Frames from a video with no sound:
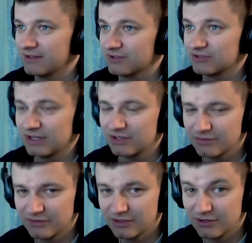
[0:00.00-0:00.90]
Że tak to
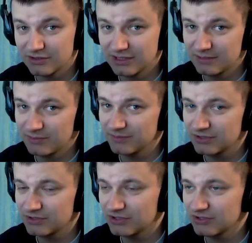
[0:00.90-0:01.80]
wygląda. Mam
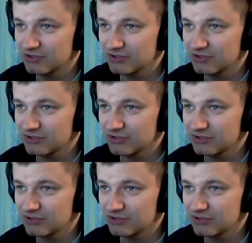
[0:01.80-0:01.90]
nadzieję,